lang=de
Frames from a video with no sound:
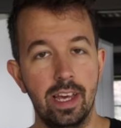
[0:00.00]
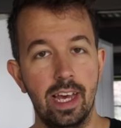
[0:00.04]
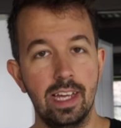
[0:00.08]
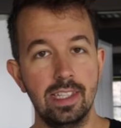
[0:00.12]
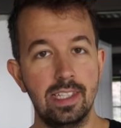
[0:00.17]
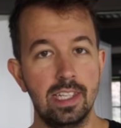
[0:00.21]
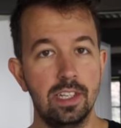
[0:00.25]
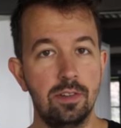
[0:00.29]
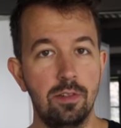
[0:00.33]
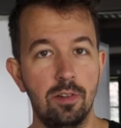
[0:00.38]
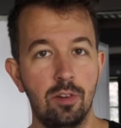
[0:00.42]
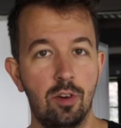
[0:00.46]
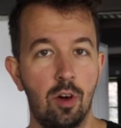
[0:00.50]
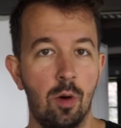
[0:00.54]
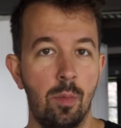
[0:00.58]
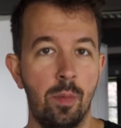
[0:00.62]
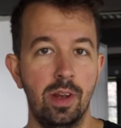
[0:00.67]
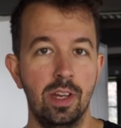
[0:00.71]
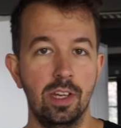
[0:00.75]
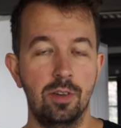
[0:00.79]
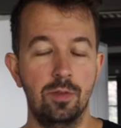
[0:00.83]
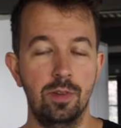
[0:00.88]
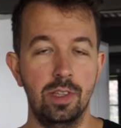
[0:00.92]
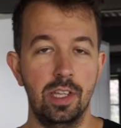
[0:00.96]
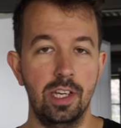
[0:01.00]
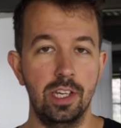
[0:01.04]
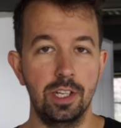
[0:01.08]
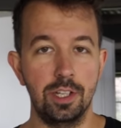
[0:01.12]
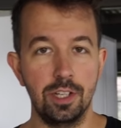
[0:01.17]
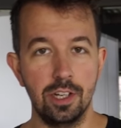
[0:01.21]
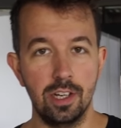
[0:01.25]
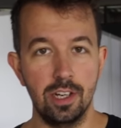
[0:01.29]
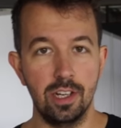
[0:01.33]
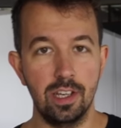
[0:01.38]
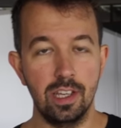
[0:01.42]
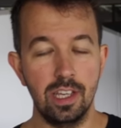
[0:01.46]
Herzlich willkommen bei
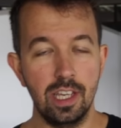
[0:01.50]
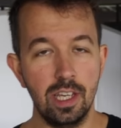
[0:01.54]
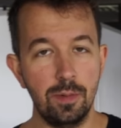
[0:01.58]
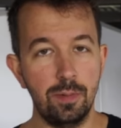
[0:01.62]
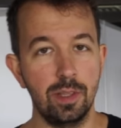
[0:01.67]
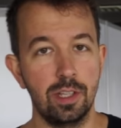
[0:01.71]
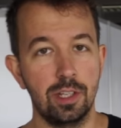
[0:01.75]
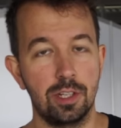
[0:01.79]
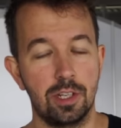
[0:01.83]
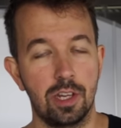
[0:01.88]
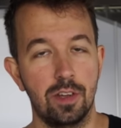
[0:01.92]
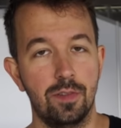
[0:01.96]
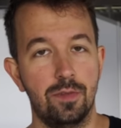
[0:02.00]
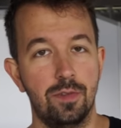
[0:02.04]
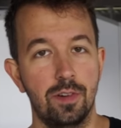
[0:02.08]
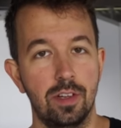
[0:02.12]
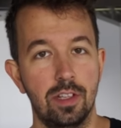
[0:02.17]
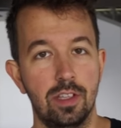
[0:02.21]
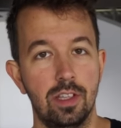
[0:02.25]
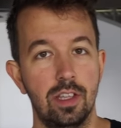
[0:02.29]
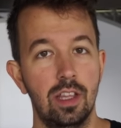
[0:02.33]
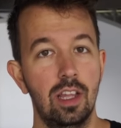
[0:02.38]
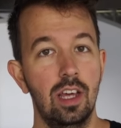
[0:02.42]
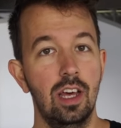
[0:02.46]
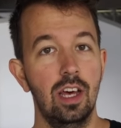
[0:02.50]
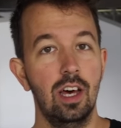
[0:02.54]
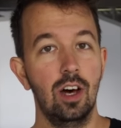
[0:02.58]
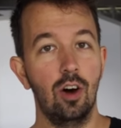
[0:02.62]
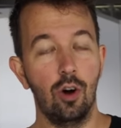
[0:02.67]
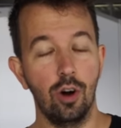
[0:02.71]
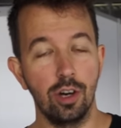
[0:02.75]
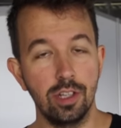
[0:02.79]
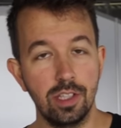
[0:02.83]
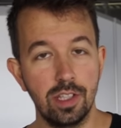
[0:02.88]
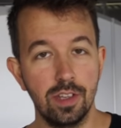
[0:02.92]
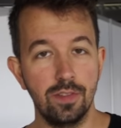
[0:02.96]
Liquidature. Ich bin der Stefan,
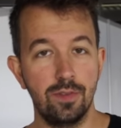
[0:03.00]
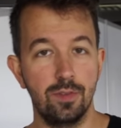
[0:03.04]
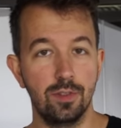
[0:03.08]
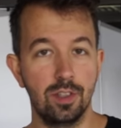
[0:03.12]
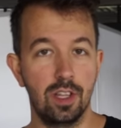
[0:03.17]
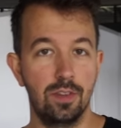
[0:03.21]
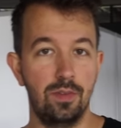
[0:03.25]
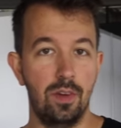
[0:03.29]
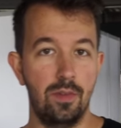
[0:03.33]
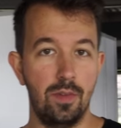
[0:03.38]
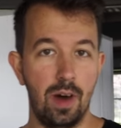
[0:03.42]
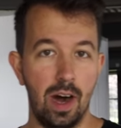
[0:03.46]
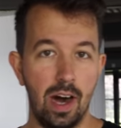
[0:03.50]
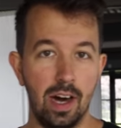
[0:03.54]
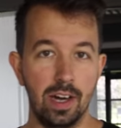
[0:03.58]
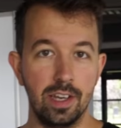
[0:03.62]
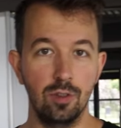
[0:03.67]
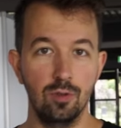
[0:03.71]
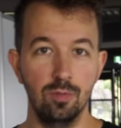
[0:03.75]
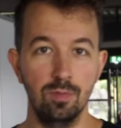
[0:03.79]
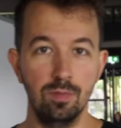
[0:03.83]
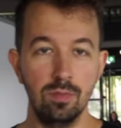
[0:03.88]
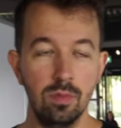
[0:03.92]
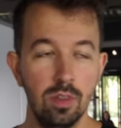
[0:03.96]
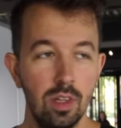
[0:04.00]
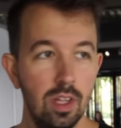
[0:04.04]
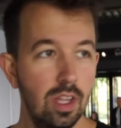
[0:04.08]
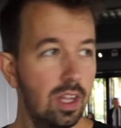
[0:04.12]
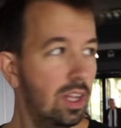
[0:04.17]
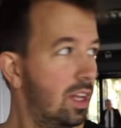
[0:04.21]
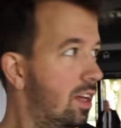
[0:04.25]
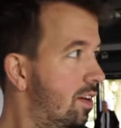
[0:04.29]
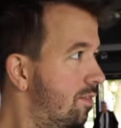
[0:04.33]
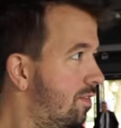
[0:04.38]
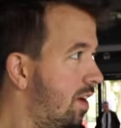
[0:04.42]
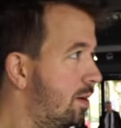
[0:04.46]
heute von der Vivarium.
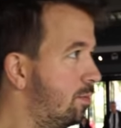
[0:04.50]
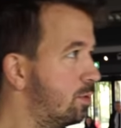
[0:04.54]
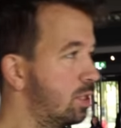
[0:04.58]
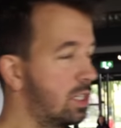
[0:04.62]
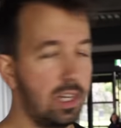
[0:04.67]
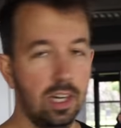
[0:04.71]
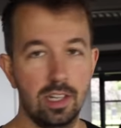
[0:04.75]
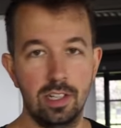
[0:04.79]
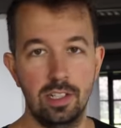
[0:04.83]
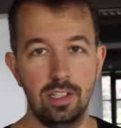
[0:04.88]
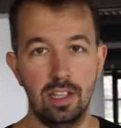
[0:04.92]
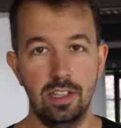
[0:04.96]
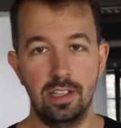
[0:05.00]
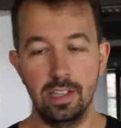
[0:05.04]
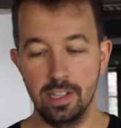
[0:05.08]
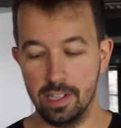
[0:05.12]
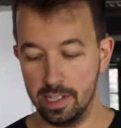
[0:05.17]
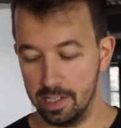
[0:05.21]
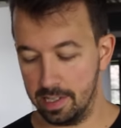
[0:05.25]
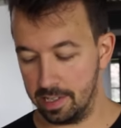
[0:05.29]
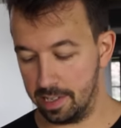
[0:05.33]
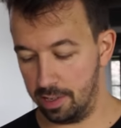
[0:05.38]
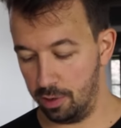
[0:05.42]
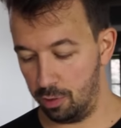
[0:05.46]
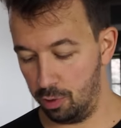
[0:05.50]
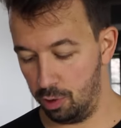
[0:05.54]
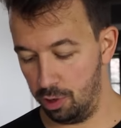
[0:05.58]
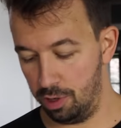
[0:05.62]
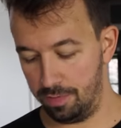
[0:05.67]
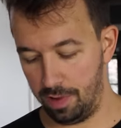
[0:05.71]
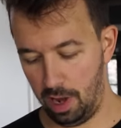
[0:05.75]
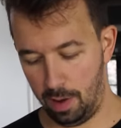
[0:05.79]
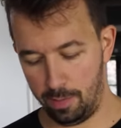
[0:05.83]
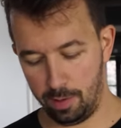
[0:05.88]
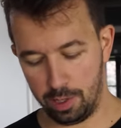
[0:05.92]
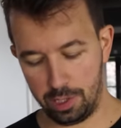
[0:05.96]
Wir haben uns gerade die Tickets geholt,
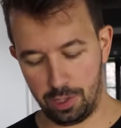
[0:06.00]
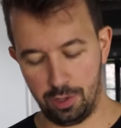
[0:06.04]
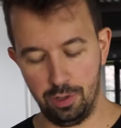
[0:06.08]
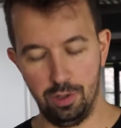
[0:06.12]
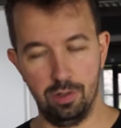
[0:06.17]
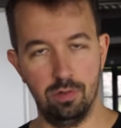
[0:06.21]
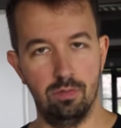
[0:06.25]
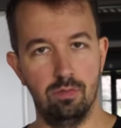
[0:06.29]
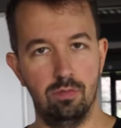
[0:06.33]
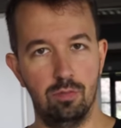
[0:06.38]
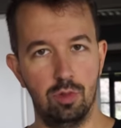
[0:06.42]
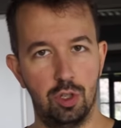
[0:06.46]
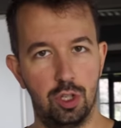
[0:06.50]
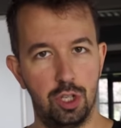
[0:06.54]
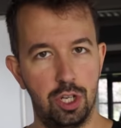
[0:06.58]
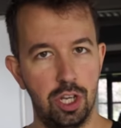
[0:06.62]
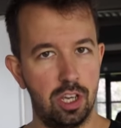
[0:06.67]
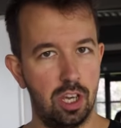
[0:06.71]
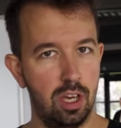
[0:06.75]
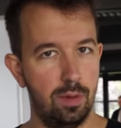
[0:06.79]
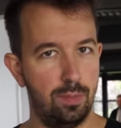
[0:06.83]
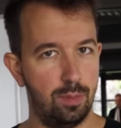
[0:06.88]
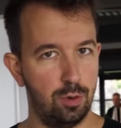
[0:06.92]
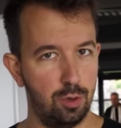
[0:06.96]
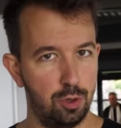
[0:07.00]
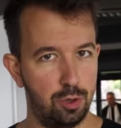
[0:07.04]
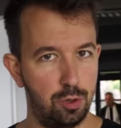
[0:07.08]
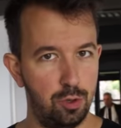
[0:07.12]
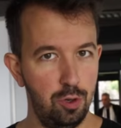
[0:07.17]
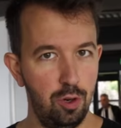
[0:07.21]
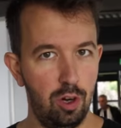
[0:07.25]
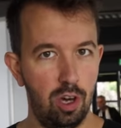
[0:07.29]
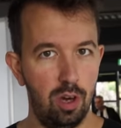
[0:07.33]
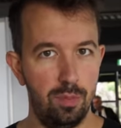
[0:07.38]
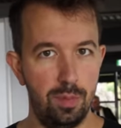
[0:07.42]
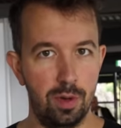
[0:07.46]
wir haben auch so eine schicke
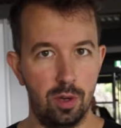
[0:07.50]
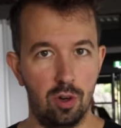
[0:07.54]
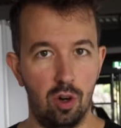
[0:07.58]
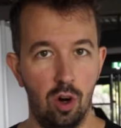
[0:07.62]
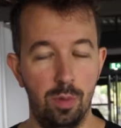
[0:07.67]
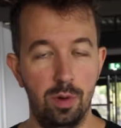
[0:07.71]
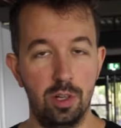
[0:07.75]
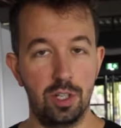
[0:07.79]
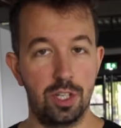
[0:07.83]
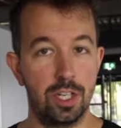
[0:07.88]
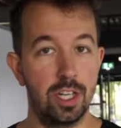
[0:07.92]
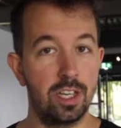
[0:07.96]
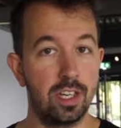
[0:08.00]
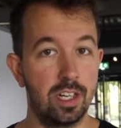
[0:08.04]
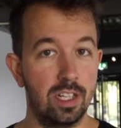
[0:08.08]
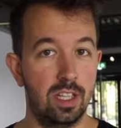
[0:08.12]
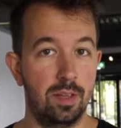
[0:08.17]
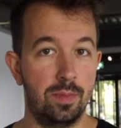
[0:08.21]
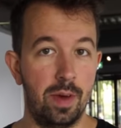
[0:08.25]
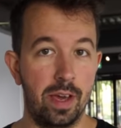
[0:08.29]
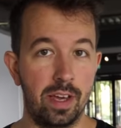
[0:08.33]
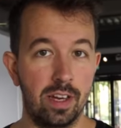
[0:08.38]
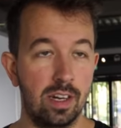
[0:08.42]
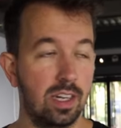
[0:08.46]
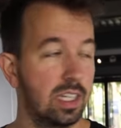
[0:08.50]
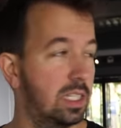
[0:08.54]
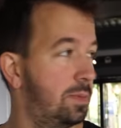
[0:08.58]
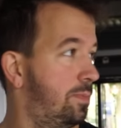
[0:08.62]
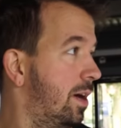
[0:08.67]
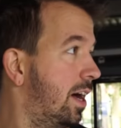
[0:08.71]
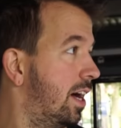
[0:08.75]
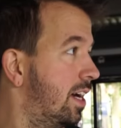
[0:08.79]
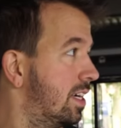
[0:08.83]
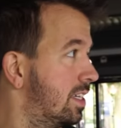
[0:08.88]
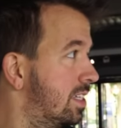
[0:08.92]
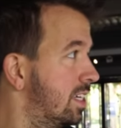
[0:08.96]
Broschüre bekommen, stehen gerade im
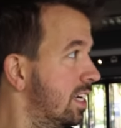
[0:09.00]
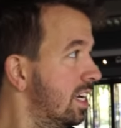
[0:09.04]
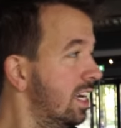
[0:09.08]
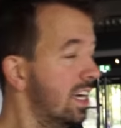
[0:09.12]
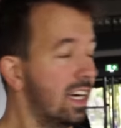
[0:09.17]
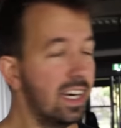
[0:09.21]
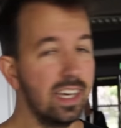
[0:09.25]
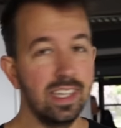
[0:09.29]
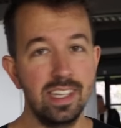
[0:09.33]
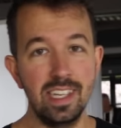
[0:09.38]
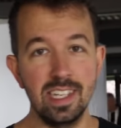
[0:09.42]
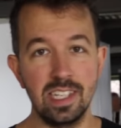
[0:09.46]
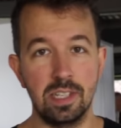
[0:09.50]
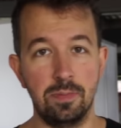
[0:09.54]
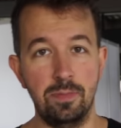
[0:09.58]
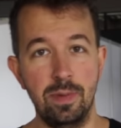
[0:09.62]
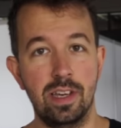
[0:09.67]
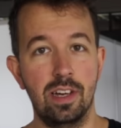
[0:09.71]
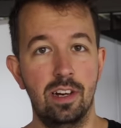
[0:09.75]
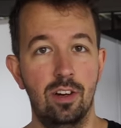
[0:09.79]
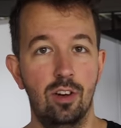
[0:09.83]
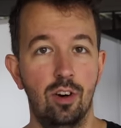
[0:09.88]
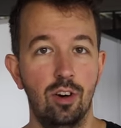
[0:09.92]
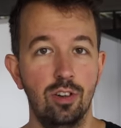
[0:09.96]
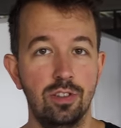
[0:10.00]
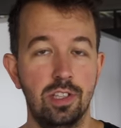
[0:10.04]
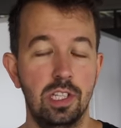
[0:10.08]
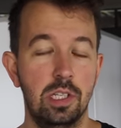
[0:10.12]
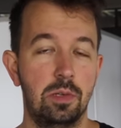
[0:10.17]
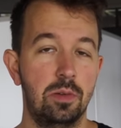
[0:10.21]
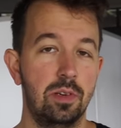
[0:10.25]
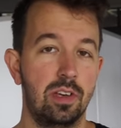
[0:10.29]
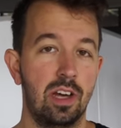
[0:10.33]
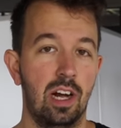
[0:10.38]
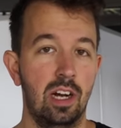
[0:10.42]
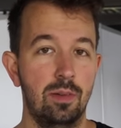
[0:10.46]
Eingangsbereich. Hier ist mega laut,
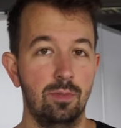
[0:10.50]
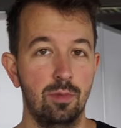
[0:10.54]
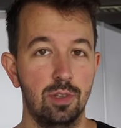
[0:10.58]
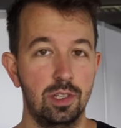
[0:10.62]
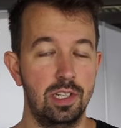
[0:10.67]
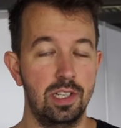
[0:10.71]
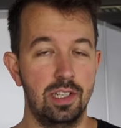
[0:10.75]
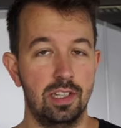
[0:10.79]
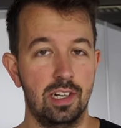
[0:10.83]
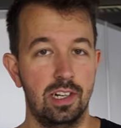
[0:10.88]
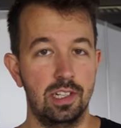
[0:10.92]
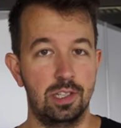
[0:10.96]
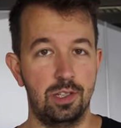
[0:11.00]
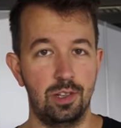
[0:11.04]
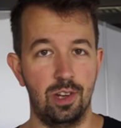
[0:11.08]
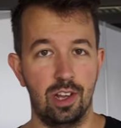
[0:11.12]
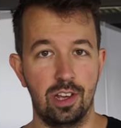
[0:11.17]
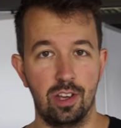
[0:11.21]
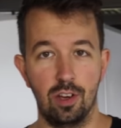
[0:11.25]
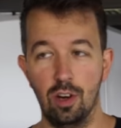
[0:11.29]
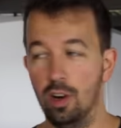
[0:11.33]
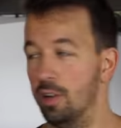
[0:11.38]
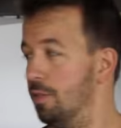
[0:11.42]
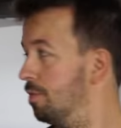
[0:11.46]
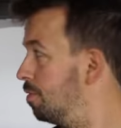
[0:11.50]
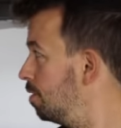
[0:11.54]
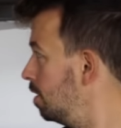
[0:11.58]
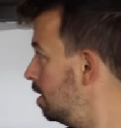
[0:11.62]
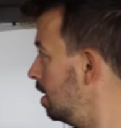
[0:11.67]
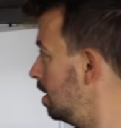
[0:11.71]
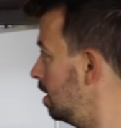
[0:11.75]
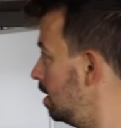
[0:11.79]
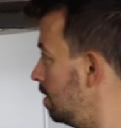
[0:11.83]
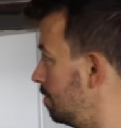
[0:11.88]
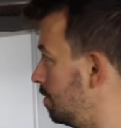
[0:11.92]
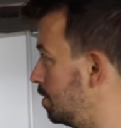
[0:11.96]
deswegen halten wir uns nicht allzu lange auf.
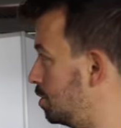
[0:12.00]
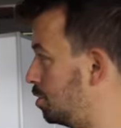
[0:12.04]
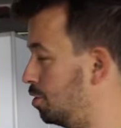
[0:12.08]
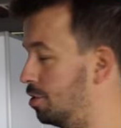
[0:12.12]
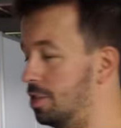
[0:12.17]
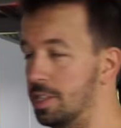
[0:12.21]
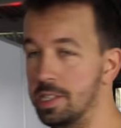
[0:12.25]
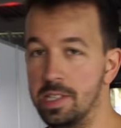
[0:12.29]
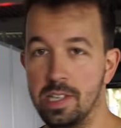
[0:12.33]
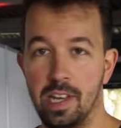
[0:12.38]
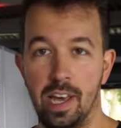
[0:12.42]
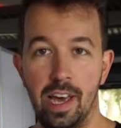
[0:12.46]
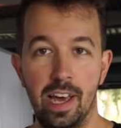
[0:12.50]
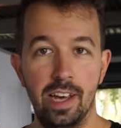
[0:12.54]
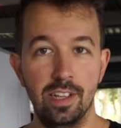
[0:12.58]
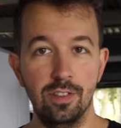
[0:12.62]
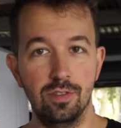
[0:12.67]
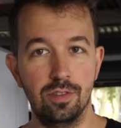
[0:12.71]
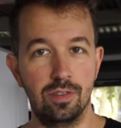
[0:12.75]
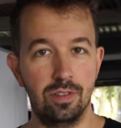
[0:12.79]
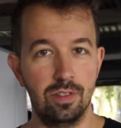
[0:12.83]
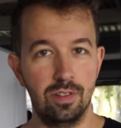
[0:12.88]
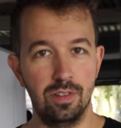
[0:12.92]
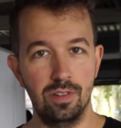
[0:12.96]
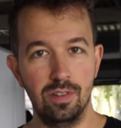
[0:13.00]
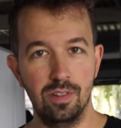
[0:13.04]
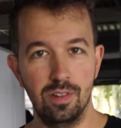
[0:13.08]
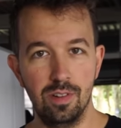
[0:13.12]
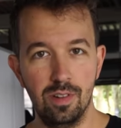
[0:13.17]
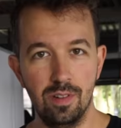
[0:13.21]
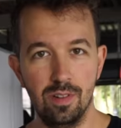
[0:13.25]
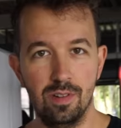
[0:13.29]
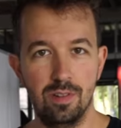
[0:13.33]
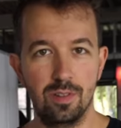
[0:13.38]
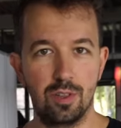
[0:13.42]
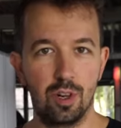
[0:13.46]
Wir schauen jetzt rein und
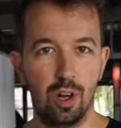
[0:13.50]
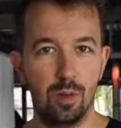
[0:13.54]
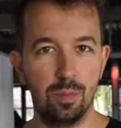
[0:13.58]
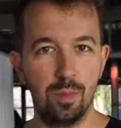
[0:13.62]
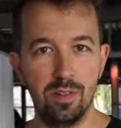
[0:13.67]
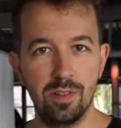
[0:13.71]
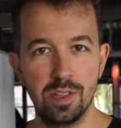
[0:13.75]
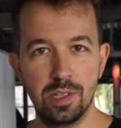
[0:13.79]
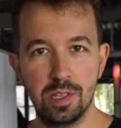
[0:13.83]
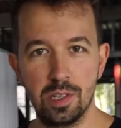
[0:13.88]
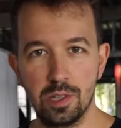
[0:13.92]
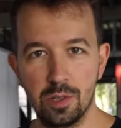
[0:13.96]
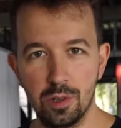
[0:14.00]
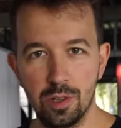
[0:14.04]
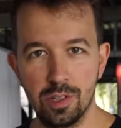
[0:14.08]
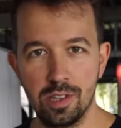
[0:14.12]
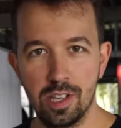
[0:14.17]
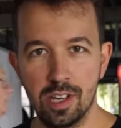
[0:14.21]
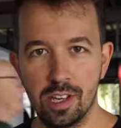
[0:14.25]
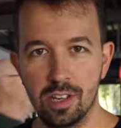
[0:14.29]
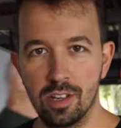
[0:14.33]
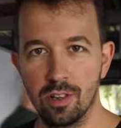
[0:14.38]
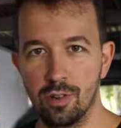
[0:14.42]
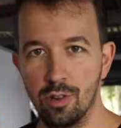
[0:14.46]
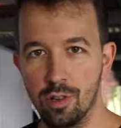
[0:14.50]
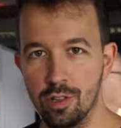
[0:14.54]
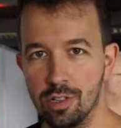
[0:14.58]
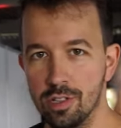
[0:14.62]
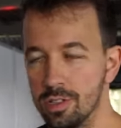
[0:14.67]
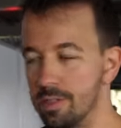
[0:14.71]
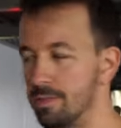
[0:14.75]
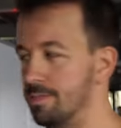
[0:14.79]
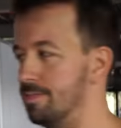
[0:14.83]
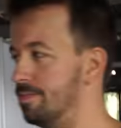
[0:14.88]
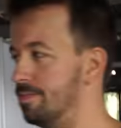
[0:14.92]
schauen mal, was wir so entdecken können.